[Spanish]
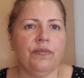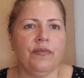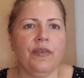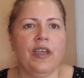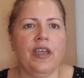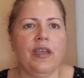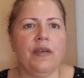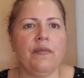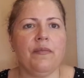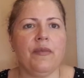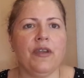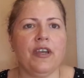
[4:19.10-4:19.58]

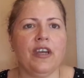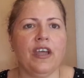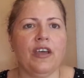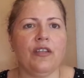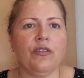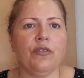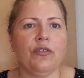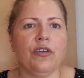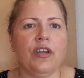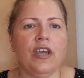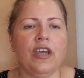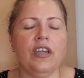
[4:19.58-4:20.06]
en
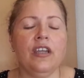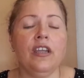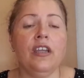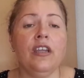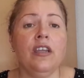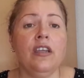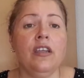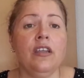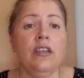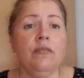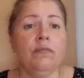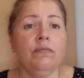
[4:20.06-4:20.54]
Mercadona.
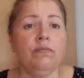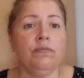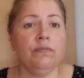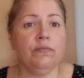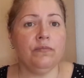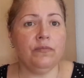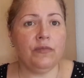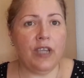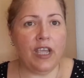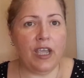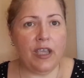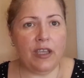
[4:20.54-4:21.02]

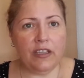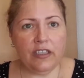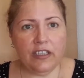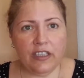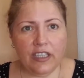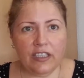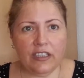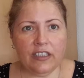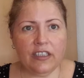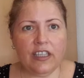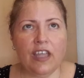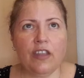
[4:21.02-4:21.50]
Mm, he
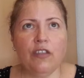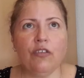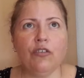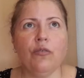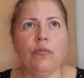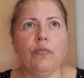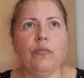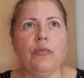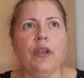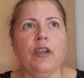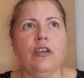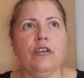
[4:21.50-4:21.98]
intentado
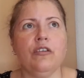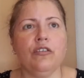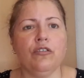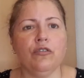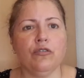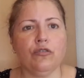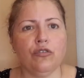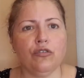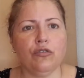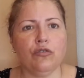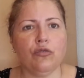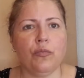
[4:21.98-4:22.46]
comprar en
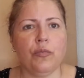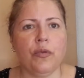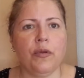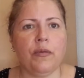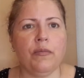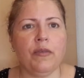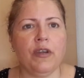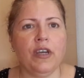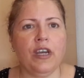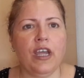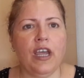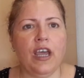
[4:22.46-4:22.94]
otro
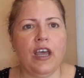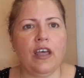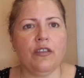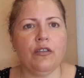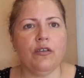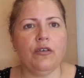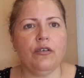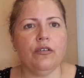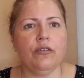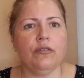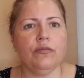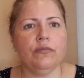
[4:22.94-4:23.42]

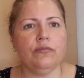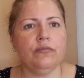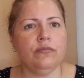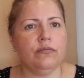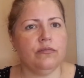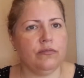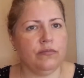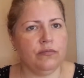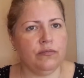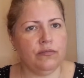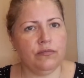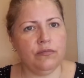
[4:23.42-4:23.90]
supermercado,
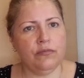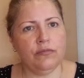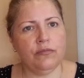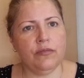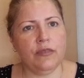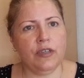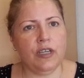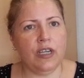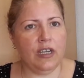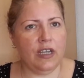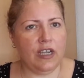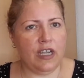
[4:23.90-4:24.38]

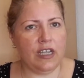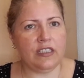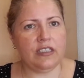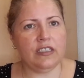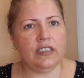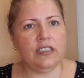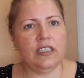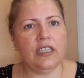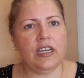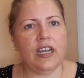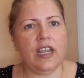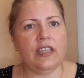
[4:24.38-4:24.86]
mmm, así
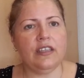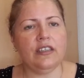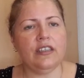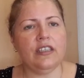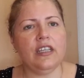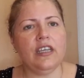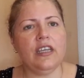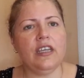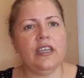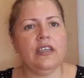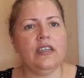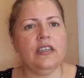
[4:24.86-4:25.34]
en
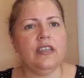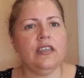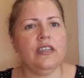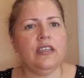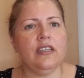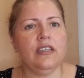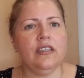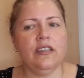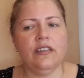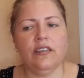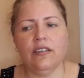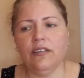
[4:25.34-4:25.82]
grande
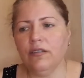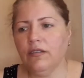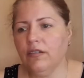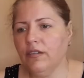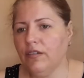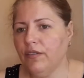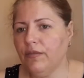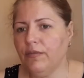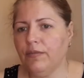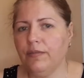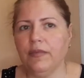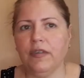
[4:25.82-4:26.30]
y,
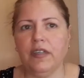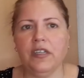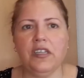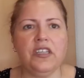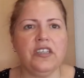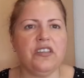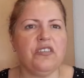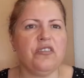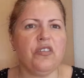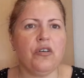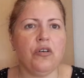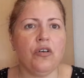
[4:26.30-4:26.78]

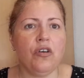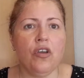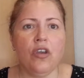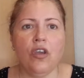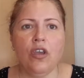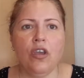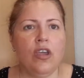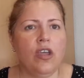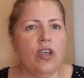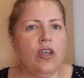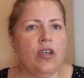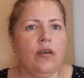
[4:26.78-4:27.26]
no.
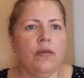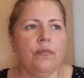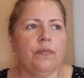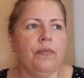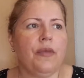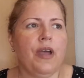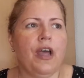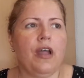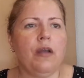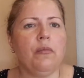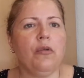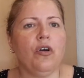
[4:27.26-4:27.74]

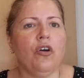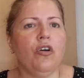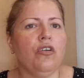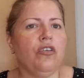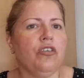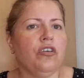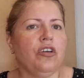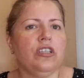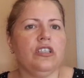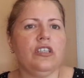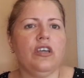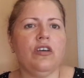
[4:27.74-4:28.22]
A lo mejor
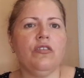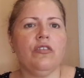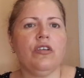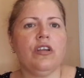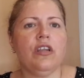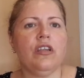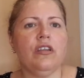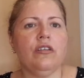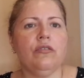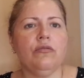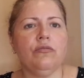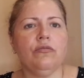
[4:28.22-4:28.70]
lo que te
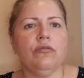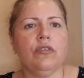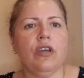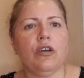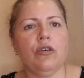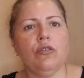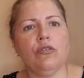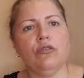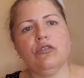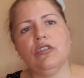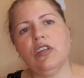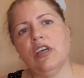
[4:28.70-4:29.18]
ahorra en una
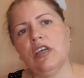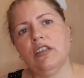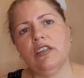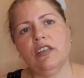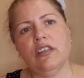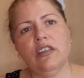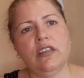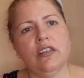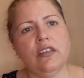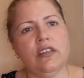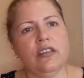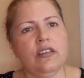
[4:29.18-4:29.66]
cosa,
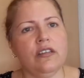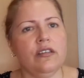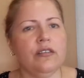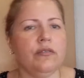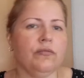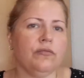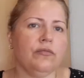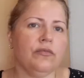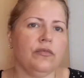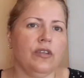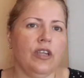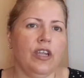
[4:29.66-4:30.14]
te,
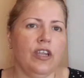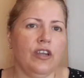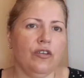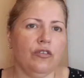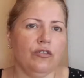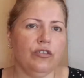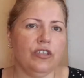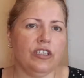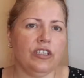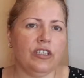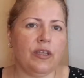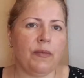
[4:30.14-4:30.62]
en
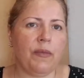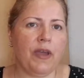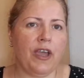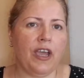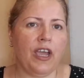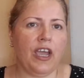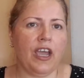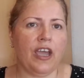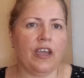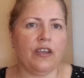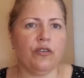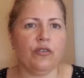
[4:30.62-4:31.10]
otra está más
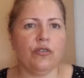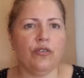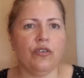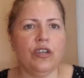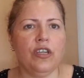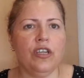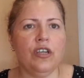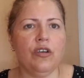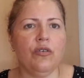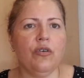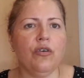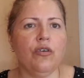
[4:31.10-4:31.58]
caro.
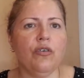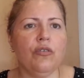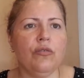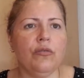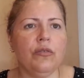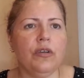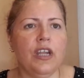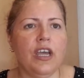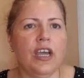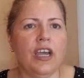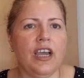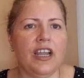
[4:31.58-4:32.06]
Y luego
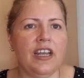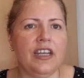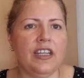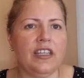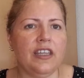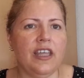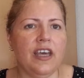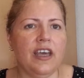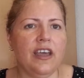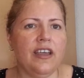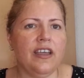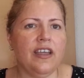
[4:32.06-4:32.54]
la
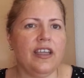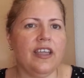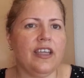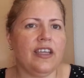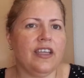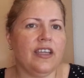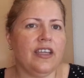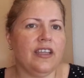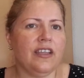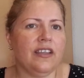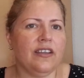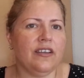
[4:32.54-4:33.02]
calidad, es
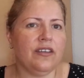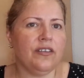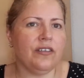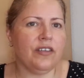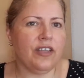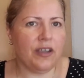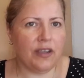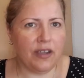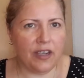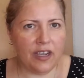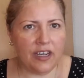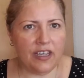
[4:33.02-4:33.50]
que
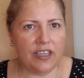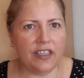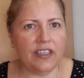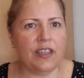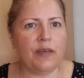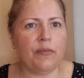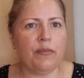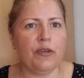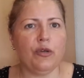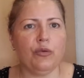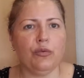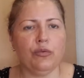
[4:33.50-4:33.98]
la
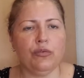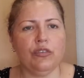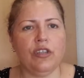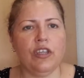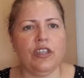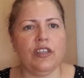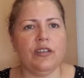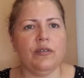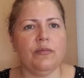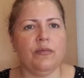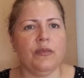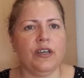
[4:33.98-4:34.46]
calidad me
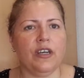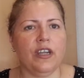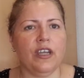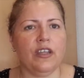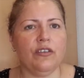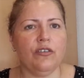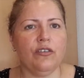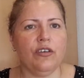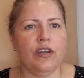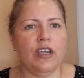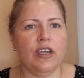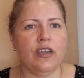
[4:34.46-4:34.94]
gusta del
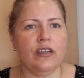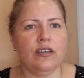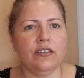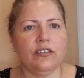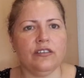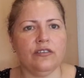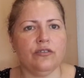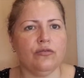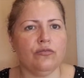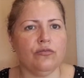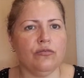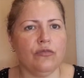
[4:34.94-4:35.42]
Mercadona.
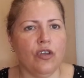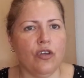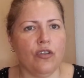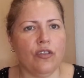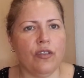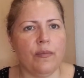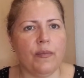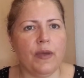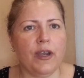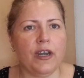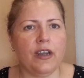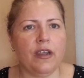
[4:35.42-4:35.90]
No,
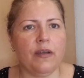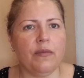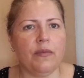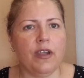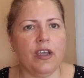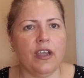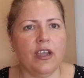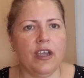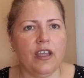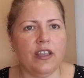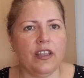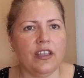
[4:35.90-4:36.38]
de marca
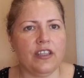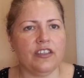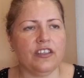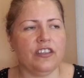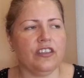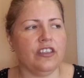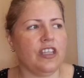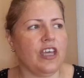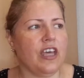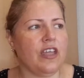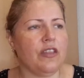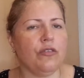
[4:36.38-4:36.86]
blanca, de
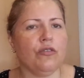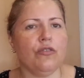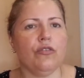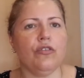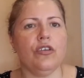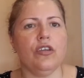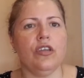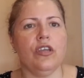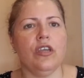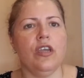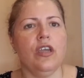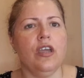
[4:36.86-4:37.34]
hacendado
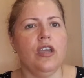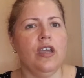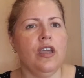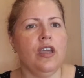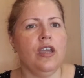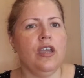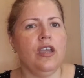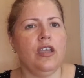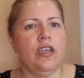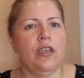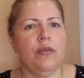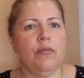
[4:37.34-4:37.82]
y,
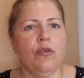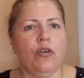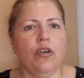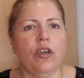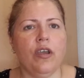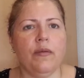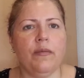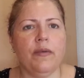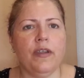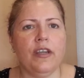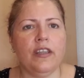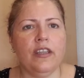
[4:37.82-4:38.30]

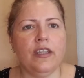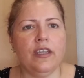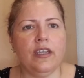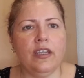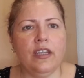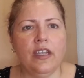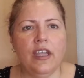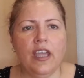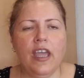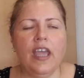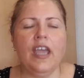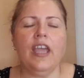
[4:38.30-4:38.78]
bosque verde,
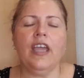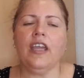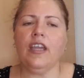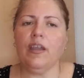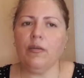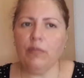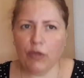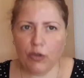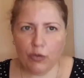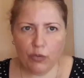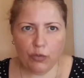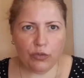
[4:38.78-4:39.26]
es que
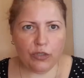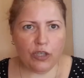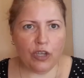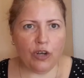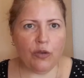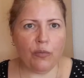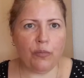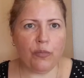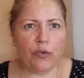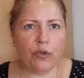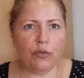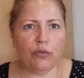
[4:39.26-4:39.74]
me gustan
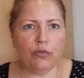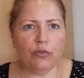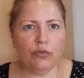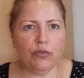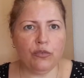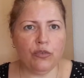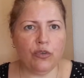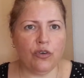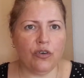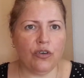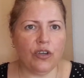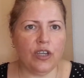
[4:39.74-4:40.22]
los
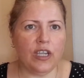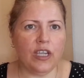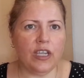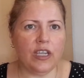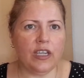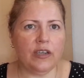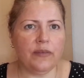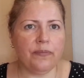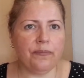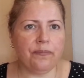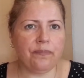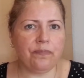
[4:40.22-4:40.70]
productos,
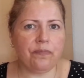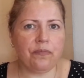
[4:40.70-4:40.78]
que,